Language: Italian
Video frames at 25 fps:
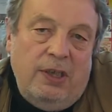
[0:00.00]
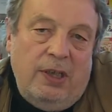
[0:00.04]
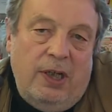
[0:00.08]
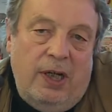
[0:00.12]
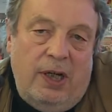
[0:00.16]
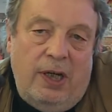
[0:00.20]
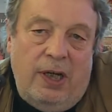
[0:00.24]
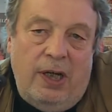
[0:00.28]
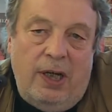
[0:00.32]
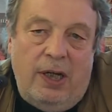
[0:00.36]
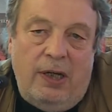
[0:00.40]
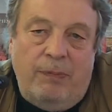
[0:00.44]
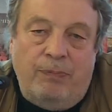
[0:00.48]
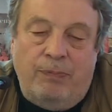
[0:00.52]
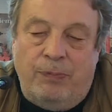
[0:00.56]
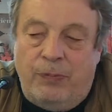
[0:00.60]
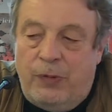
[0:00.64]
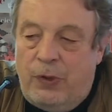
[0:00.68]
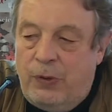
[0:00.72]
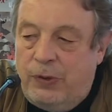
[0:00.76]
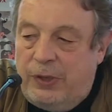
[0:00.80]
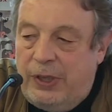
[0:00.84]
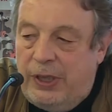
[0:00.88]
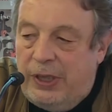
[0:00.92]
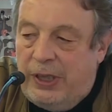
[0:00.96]
ehm,
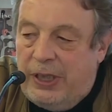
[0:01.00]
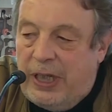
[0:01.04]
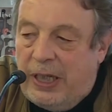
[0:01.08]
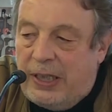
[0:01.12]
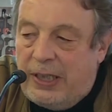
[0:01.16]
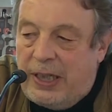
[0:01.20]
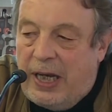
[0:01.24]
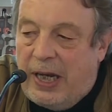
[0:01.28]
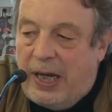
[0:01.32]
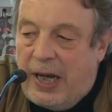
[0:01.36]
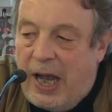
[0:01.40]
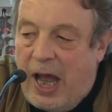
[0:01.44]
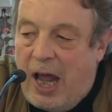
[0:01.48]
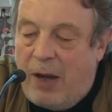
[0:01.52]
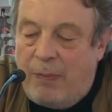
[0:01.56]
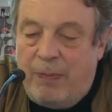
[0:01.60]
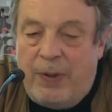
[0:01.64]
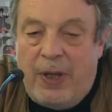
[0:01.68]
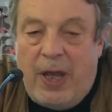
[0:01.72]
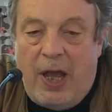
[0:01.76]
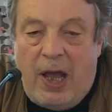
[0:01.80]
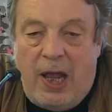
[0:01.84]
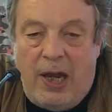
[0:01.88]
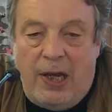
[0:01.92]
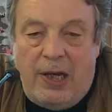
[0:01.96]
così, di
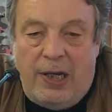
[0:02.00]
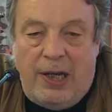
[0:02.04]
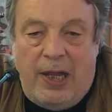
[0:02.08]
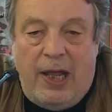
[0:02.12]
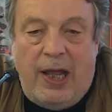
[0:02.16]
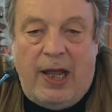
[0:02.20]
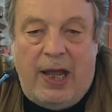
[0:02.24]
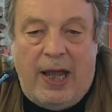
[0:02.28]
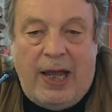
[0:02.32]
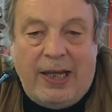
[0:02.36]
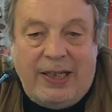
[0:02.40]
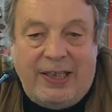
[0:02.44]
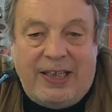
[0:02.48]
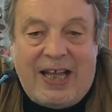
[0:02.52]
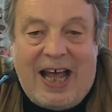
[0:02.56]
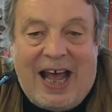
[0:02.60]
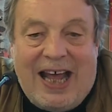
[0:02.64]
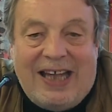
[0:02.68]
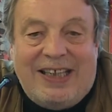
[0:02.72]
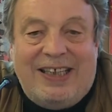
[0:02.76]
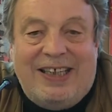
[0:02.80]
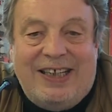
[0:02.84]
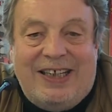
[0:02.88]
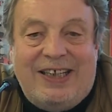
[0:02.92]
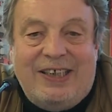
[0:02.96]
attaccarmi al, ai
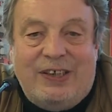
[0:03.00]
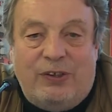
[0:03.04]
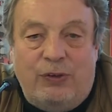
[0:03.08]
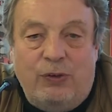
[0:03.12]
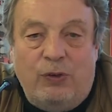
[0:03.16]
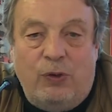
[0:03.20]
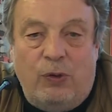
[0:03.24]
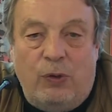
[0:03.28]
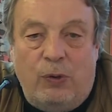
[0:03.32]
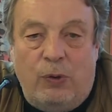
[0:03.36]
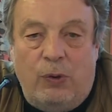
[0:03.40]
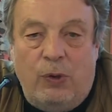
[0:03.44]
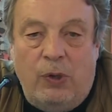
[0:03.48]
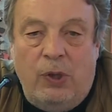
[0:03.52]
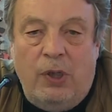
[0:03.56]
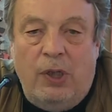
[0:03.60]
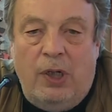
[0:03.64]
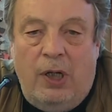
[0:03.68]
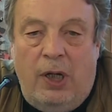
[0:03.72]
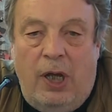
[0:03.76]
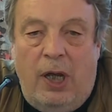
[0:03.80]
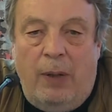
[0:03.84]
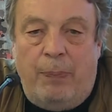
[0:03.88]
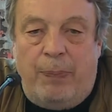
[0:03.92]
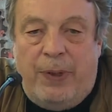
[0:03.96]
dati che sono
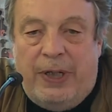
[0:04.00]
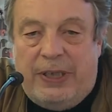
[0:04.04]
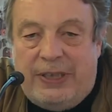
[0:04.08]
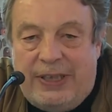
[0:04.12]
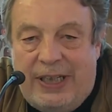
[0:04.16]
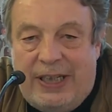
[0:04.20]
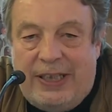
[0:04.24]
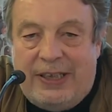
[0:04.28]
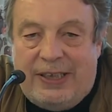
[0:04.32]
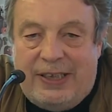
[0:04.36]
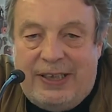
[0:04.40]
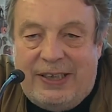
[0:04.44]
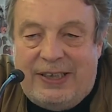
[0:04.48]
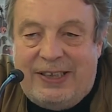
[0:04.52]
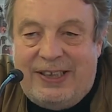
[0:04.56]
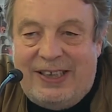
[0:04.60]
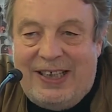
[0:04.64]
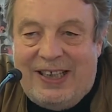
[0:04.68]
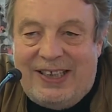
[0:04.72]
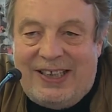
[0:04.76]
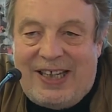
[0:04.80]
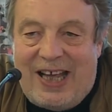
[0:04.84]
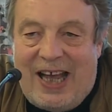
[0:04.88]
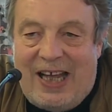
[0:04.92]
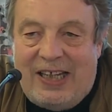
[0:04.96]
eh, presenti,
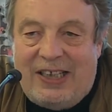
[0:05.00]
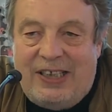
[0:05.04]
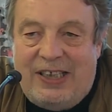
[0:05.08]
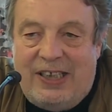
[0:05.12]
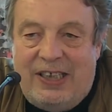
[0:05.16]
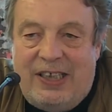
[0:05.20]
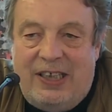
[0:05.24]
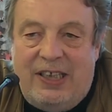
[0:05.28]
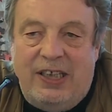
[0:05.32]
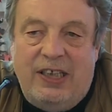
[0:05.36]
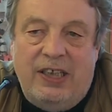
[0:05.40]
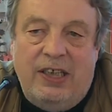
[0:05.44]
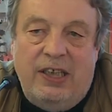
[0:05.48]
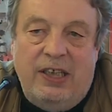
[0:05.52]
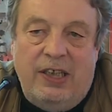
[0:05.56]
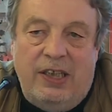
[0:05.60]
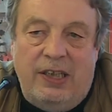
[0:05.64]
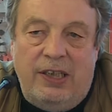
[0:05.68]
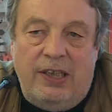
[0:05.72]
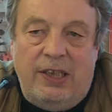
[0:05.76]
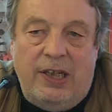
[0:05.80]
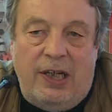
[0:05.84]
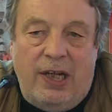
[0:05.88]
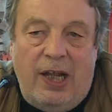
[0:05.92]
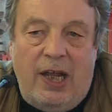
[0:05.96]
sia dati
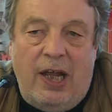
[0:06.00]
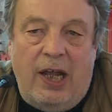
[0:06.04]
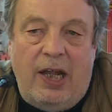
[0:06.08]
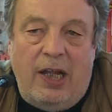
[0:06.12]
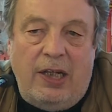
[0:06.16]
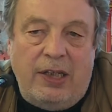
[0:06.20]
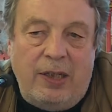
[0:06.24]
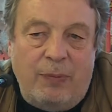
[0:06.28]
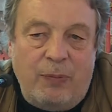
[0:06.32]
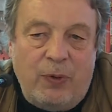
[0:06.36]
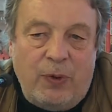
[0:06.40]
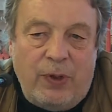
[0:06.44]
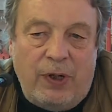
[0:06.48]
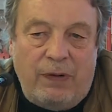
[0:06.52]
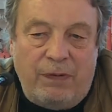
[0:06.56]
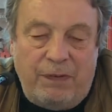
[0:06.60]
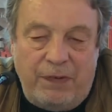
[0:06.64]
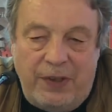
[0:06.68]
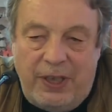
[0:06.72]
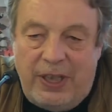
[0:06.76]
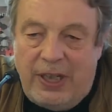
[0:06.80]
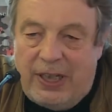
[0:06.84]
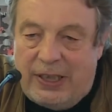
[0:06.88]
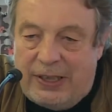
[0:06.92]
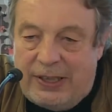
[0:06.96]
della
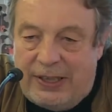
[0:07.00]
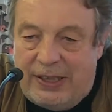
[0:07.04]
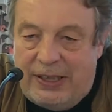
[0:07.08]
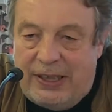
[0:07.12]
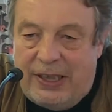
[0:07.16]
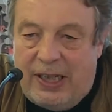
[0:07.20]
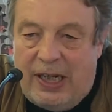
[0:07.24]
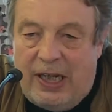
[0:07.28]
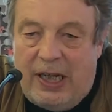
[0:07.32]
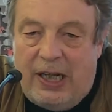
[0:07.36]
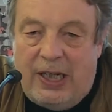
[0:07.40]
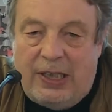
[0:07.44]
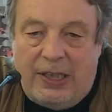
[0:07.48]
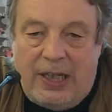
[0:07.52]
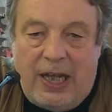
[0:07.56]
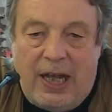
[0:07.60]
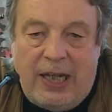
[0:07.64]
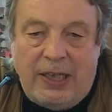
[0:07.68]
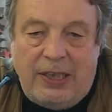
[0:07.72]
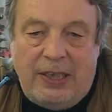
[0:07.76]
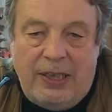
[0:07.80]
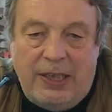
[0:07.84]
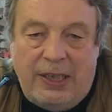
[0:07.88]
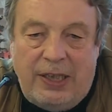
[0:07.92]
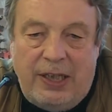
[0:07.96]
demografia sia
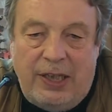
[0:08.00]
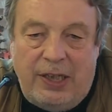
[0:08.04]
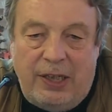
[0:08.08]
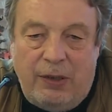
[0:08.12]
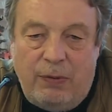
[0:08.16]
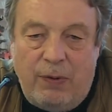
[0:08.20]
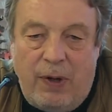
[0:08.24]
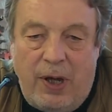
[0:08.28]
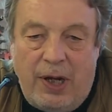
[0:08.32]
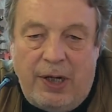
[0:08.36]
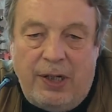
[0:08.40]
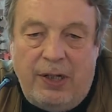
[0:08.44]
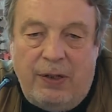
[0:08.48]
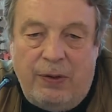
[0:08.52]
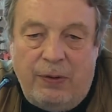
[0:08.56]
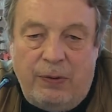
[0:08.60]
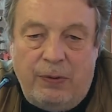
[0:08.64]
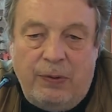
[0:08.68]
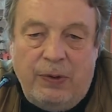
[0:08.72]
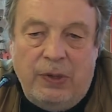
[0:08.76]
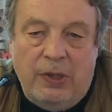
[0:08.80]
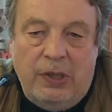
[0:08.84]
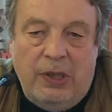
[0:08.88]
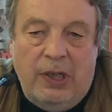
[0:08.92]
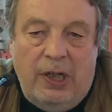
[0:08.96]
dati che
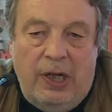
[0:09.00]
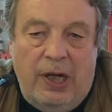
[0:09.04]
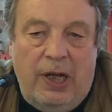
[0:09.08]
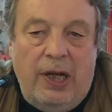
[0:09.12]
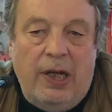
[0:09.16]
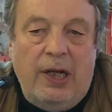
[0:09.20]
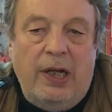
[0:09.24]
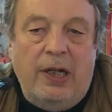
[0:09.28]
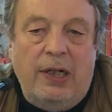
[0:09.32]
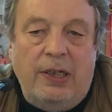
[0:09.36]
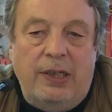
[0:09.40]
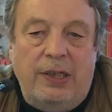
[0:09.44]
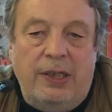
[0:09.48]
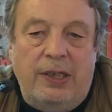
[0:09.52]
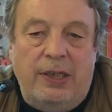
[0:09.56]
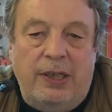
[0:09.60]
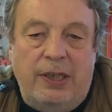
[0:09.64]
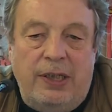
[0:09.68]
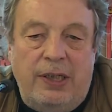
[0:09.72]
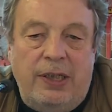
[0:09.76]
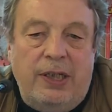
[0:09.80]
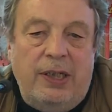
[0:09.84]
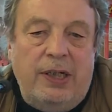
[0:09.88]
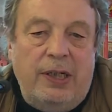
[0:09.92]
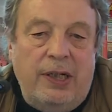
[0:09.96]
riguardano eh,
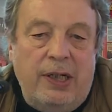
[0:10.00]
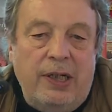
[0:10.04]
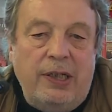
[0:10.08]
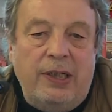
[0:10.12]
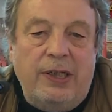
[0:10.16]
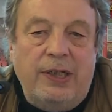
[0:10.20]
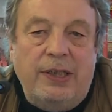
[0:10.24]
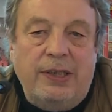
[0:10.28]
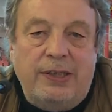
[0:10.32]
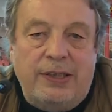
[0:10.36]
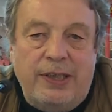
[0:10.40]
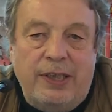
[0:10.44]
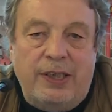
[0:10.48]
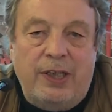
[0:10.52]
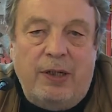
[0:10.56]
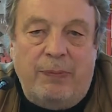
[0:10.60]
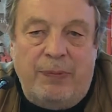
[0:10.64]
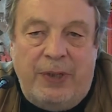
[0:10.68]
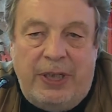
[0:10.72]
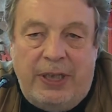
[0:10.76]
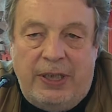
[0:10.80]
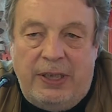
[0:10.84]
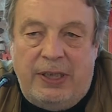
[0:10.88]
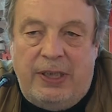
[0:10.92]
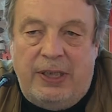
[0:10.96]
gli, eh, gli,
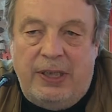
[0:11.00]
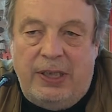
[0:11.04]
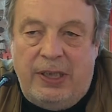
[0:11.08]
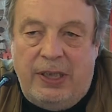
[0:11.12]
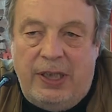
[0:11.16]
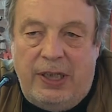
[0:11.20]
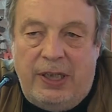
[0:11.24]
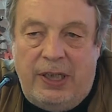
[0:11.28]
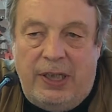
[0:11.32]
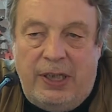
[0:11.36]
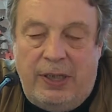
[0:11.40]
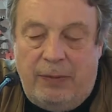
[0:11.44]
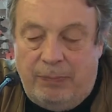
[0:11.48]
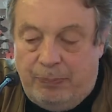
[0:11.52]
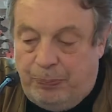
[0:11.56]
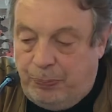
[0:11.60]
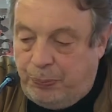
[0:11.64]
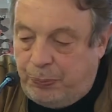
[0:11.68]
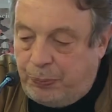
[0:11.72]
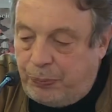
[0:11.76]
insediamenti e